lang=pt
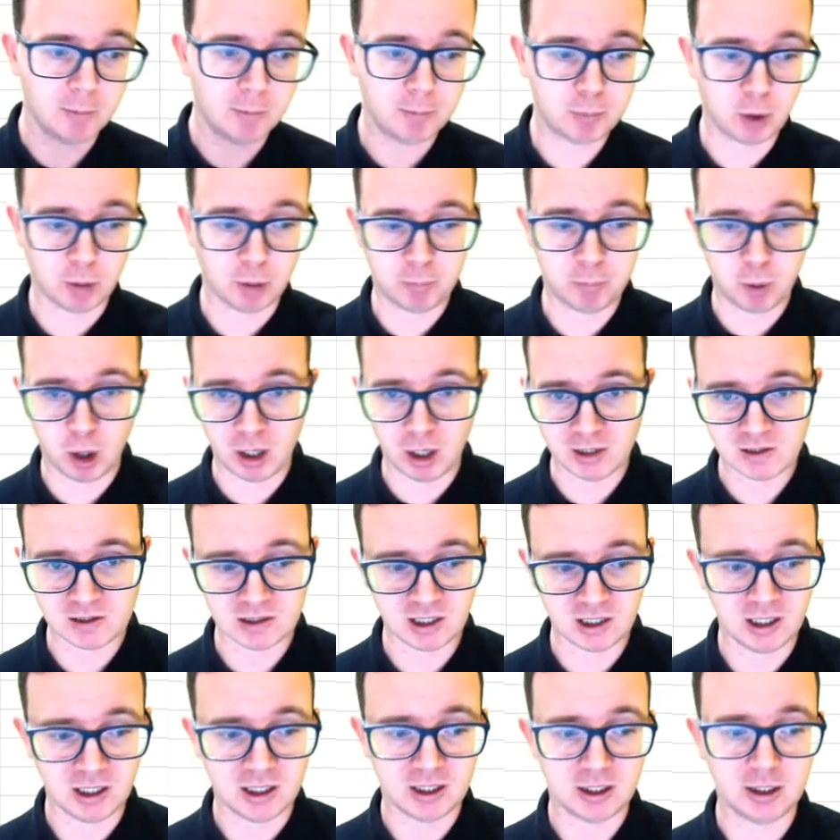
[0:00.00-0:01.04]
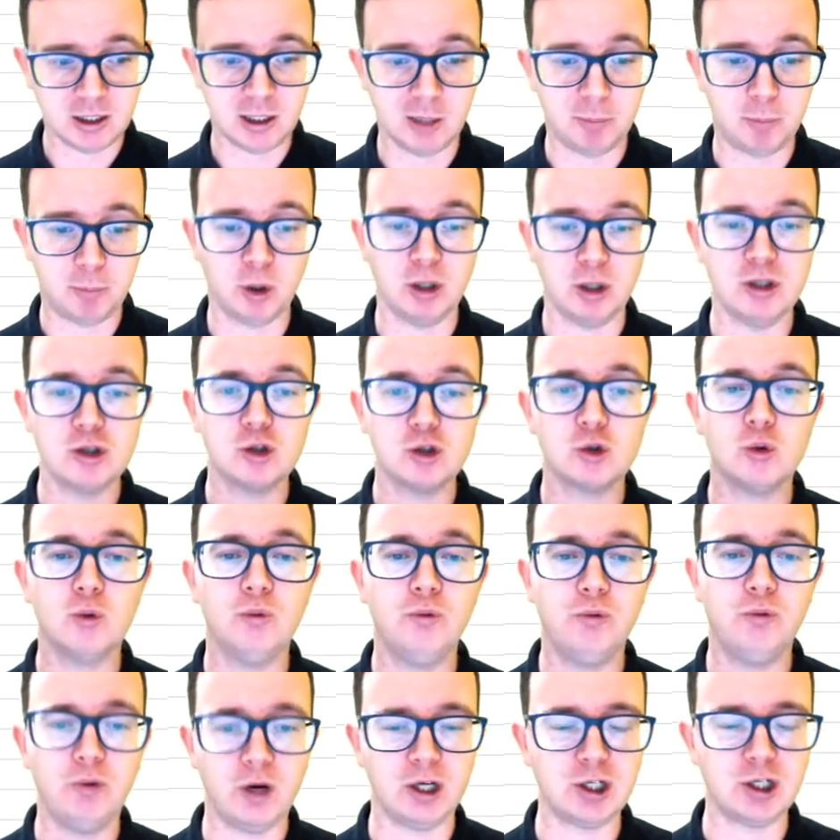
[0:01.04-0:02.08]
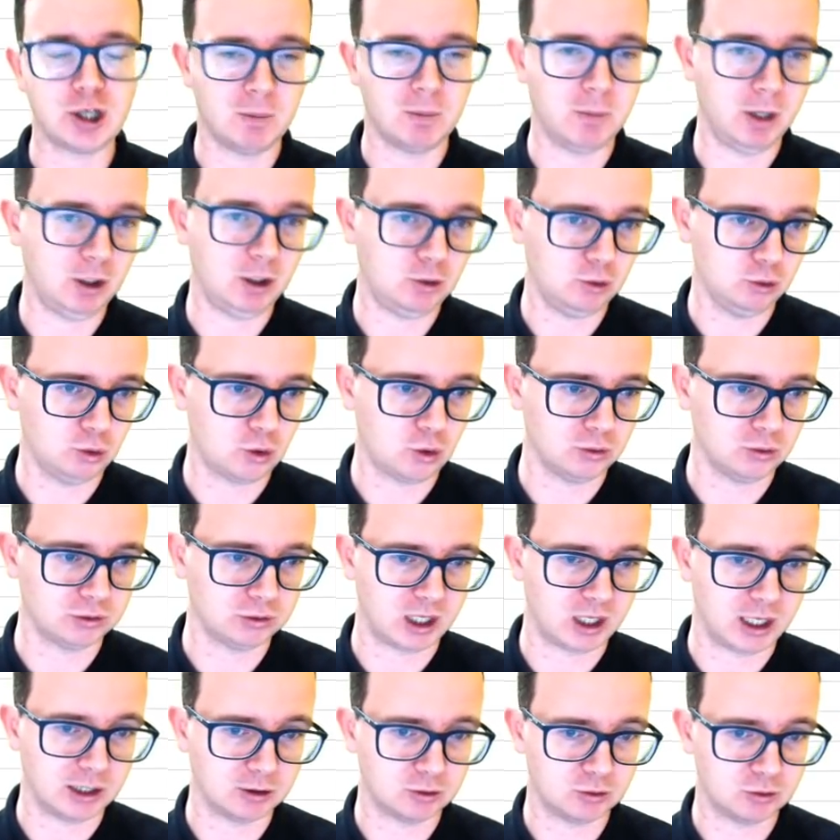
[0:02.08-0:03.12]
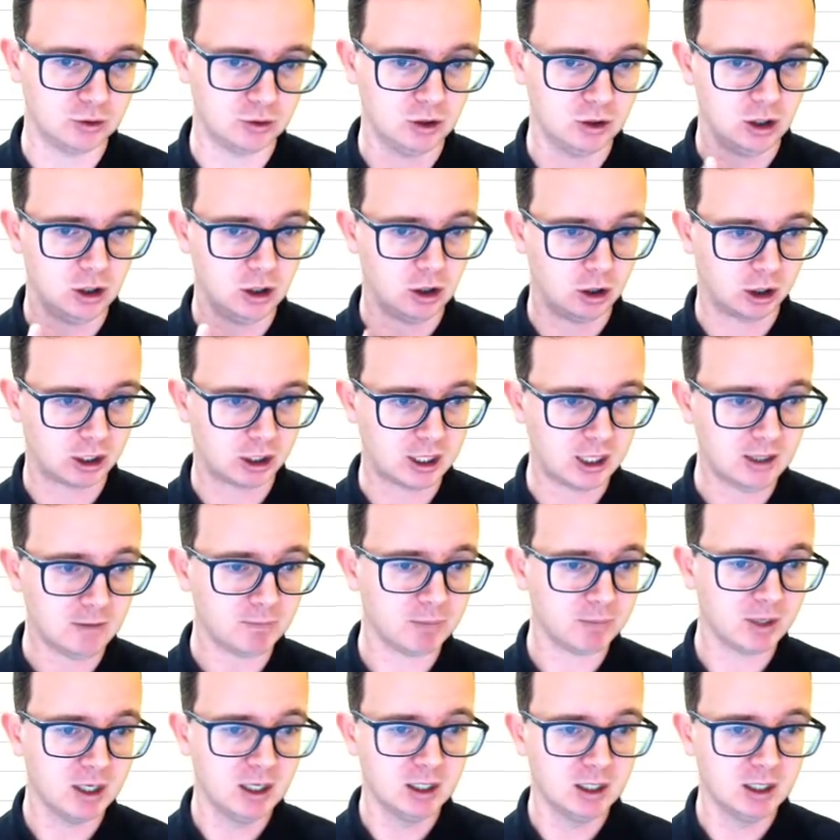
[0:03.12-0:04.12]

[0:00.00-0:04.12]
proposta e depois o fechamento do contrato, ok?